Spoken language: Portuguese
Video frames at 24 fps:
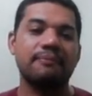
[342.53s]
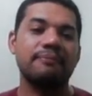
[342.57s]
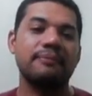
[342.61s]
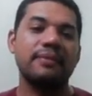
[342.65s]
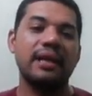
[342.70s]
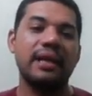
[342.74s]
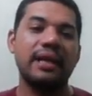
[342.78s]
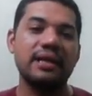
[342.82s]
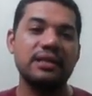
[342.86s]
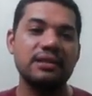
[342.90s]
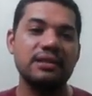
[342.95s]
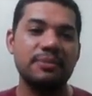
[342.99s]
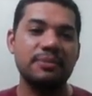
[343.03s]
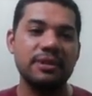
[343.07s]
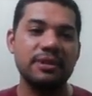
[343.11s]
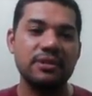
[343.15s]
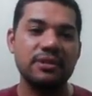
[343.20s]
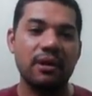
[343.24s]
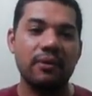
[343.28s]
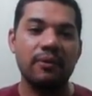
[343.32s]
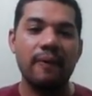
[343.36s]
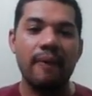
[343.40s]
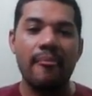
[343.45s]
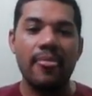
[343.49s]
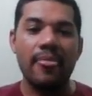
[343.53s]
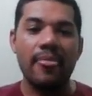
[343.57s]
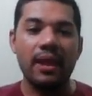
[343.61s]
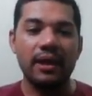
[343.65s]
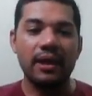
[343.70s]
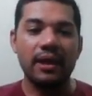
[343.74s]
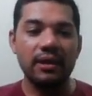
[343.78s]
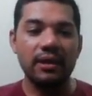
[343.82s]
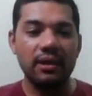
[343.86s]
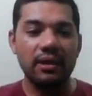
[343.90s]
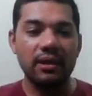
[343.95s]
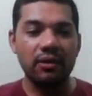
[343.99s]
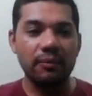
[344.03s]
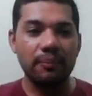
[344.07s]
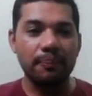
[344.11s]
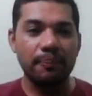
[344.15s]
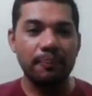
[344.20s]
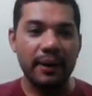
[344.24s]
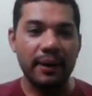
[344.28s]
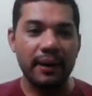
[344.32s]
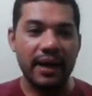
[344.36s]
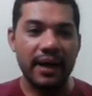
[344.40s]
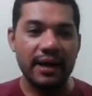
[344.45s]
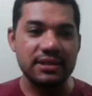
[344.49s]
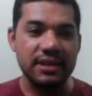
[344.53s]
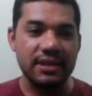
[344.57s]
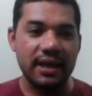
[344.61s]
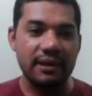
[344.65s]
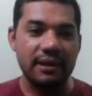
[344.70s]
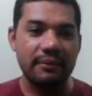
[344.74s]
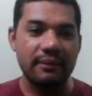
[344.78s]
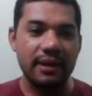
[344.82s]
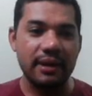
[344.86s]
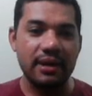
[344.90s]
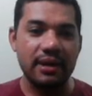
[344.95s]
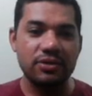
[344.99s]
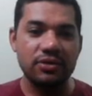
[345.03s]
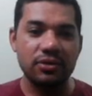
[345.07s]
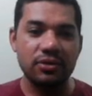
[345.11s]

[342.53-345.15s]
Beleza, pessoal? Então, praticamente